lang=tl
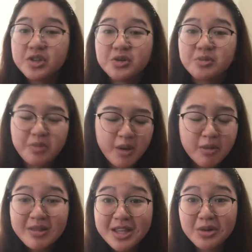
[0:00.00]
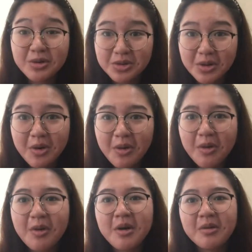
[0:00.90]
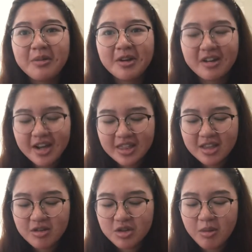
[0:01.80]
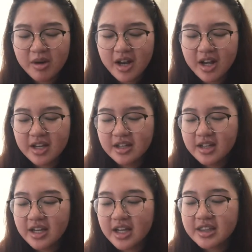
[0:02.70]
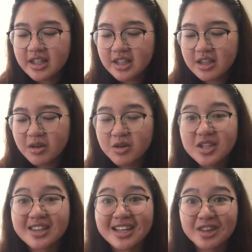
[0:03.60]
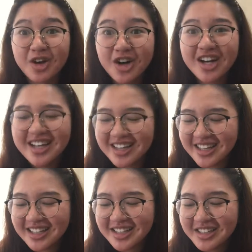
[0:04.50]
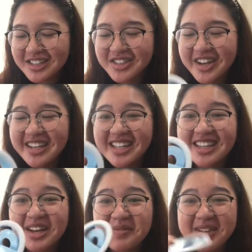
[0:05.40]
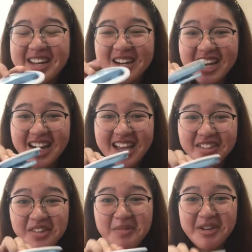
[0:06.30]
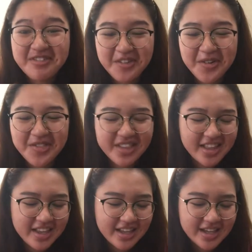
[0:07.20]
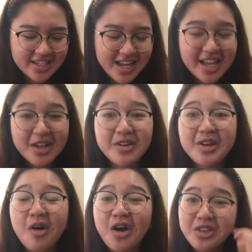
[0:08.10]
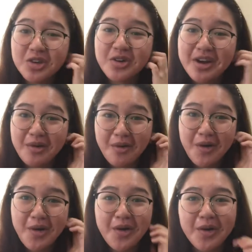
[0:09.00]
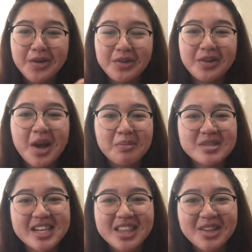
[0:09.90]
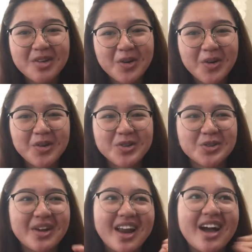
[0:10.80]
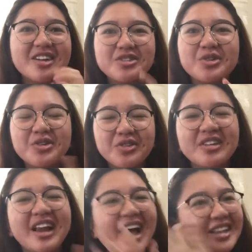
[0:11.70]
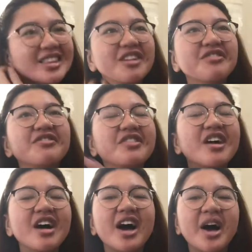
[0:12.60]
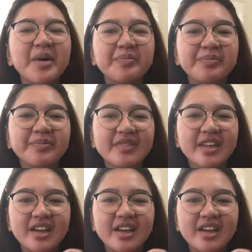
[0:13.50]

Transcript: you probably don't know, pero right now, sobrang addicted ako sa TikTok. So, I need a mini ring light for my phone. Kasi lagi kong ino-on yung ano ko, yung lampshade ko. So, kaila so yung lahat ng um,